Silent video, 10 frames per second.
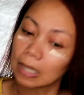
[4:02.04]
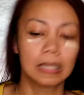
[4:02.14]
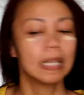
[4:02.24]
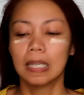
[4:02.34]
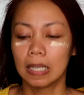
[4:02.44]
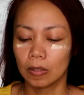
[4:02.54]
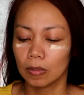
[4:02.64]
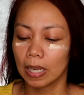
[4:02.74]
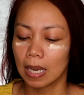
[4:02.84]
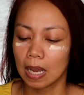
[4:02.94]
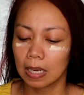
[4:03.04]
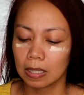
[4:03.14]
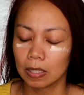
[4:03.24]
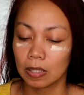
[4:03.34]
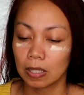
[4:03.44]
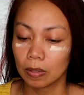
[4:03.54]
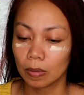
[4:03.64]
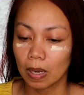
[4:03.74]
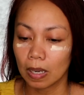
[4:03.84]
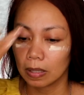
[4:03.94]
lang talaga yung kailangan niya dito
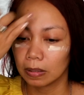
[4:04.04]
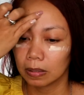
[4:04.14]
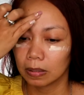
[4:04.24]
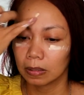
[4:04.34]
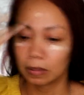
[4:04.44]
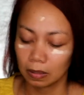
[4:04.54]
guys.